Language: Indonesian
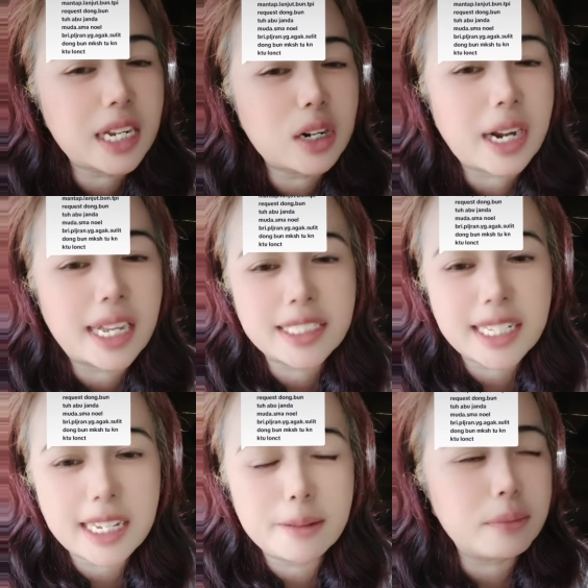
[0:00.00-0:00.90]
jalur
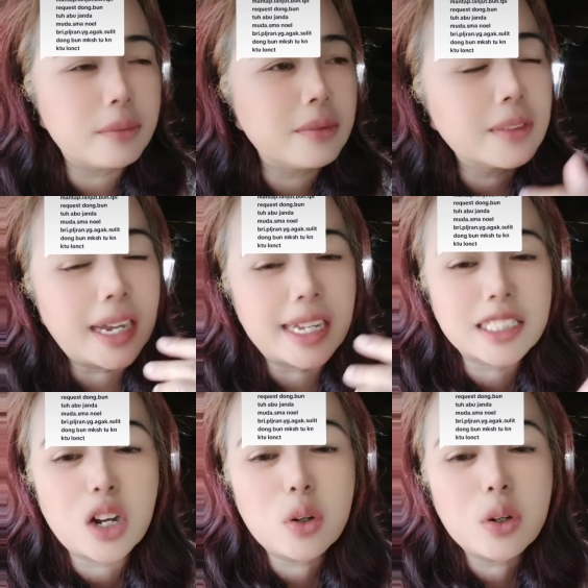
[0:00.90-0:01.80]
Hashim
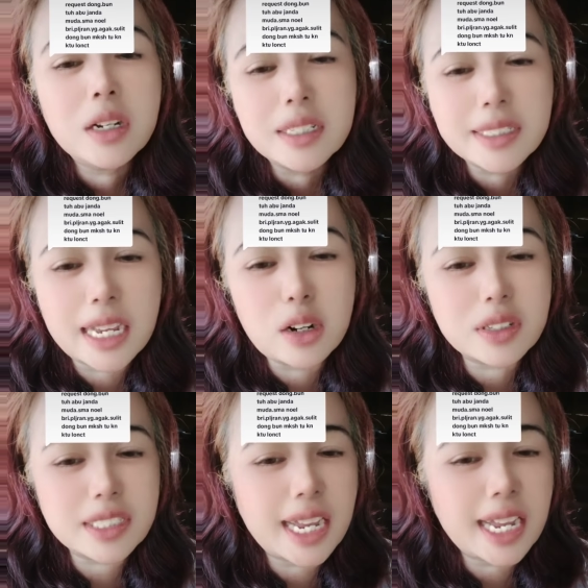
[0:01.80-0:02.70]
atau
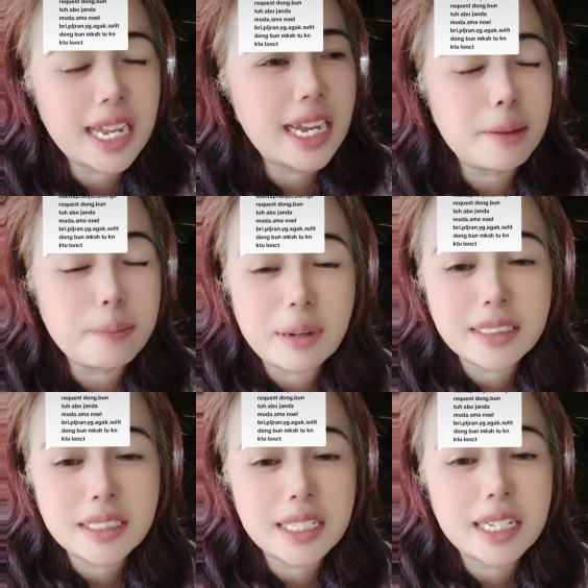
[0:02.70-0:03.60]
jalurnya
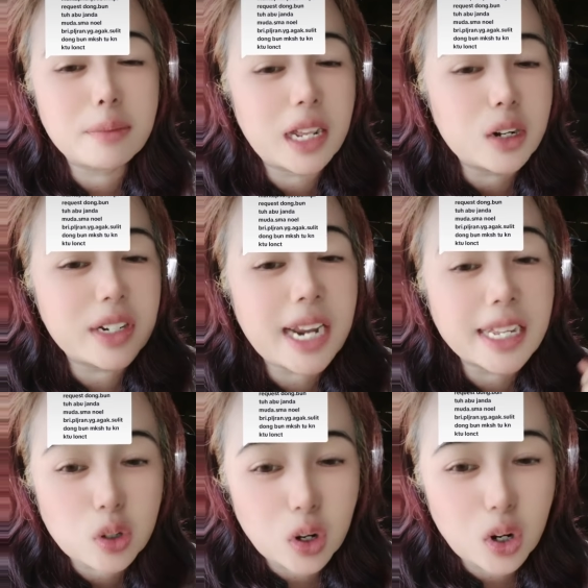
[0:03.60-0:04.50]
influencer melalui
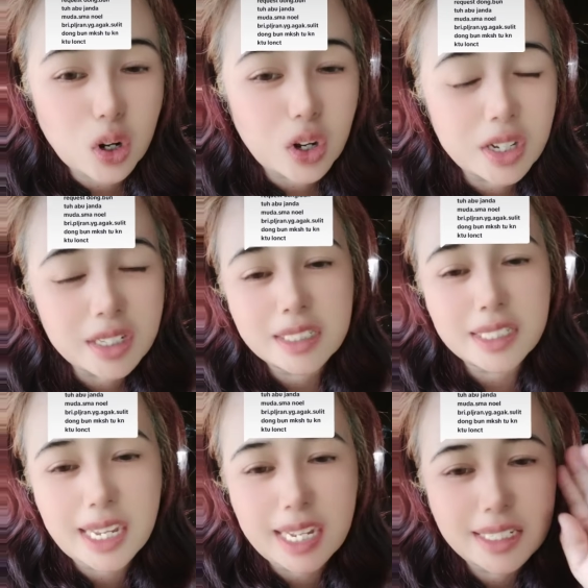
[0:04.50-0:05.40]
Dasko
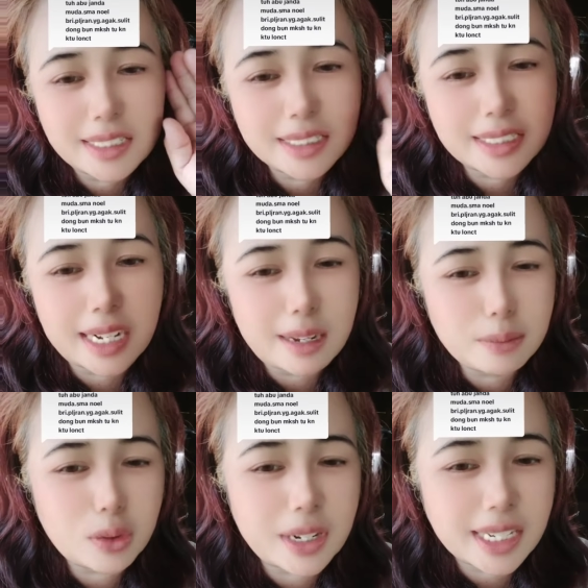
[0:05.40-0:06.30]
ya
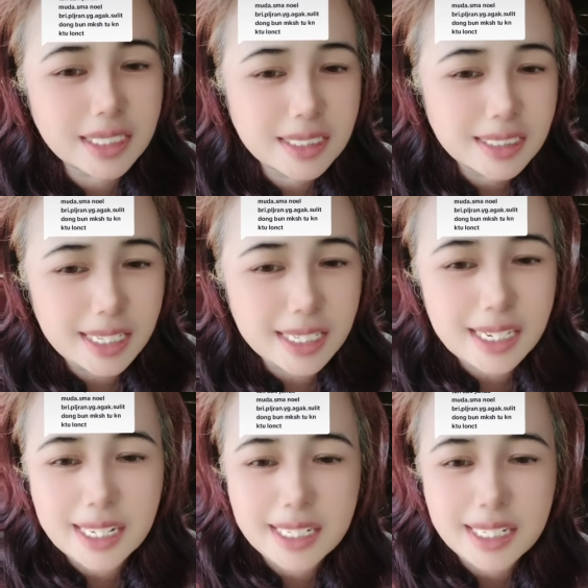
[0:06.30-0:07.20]
salam waras
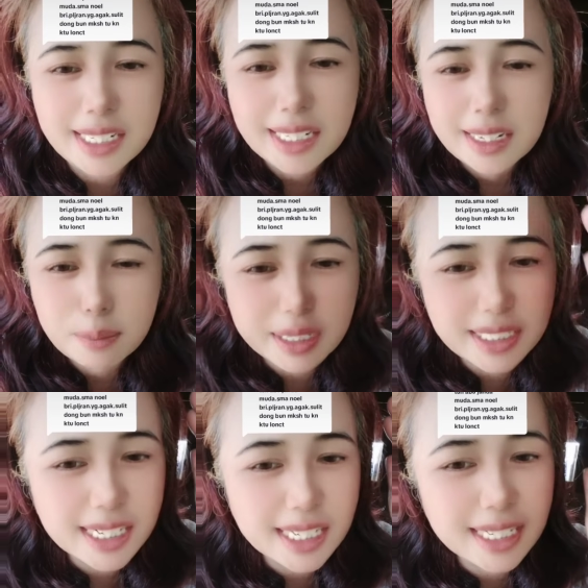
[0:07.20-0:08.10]
NKRI
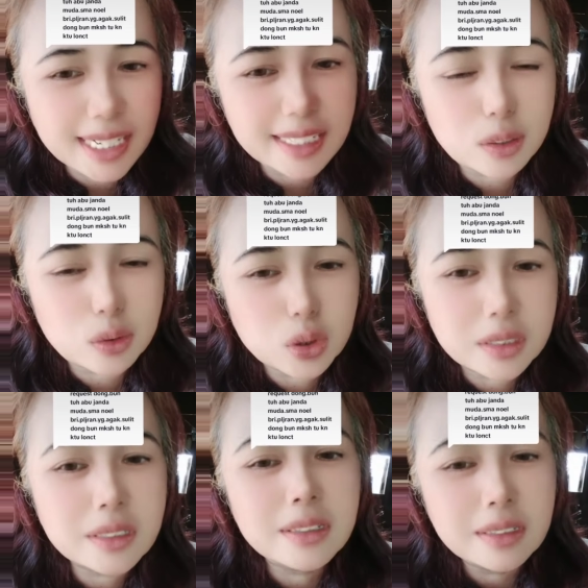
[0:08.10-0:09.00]
berjaga-jaga
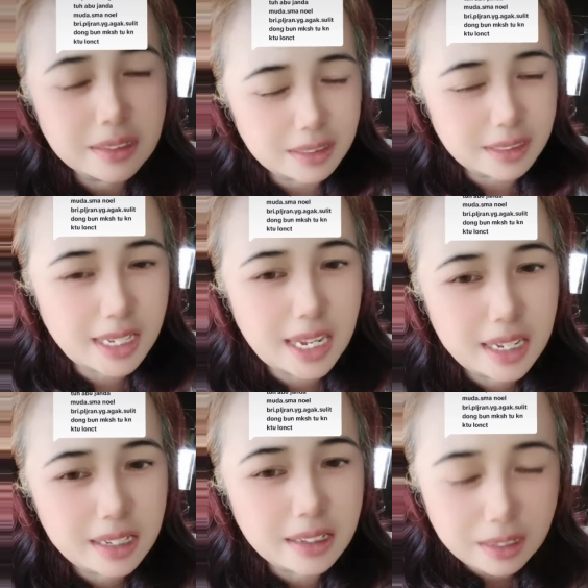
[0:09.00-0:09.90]
terus ya
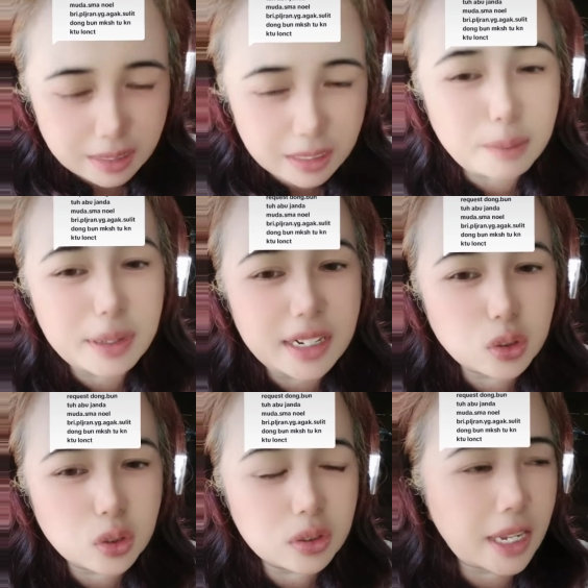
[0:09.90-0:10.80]
di media
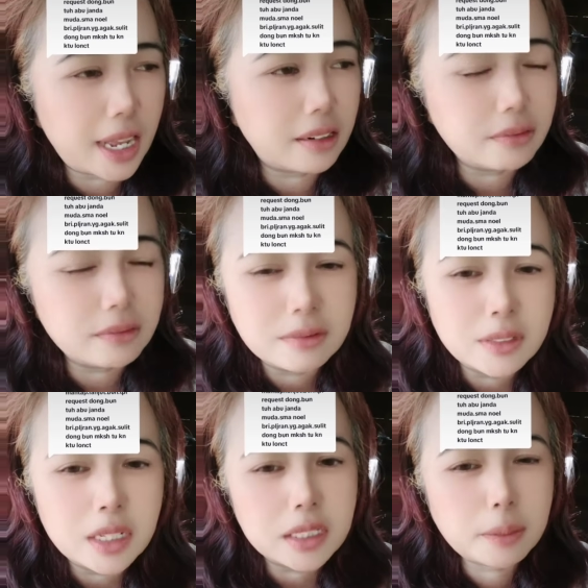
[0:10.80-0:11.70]
sosial.
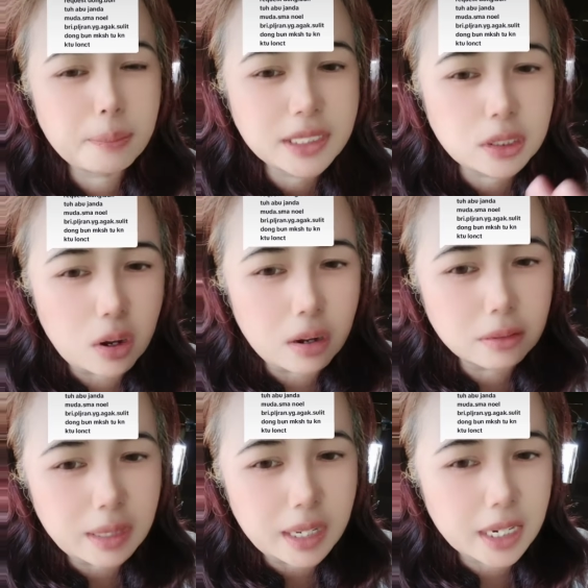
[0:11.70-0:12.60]
Tepis
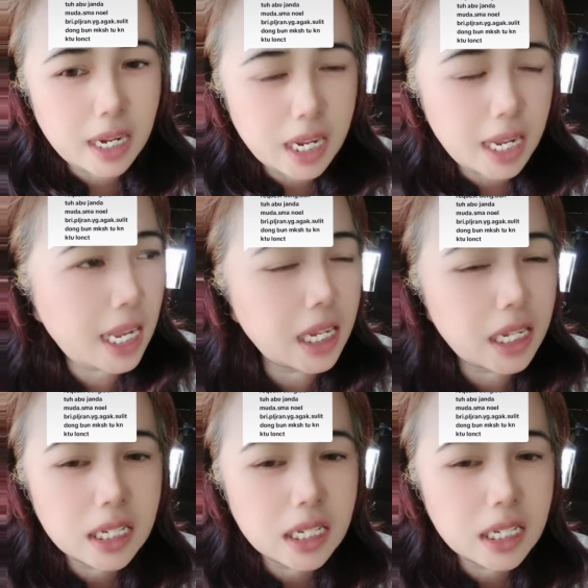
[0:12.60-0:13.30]
dong mereka. Ah,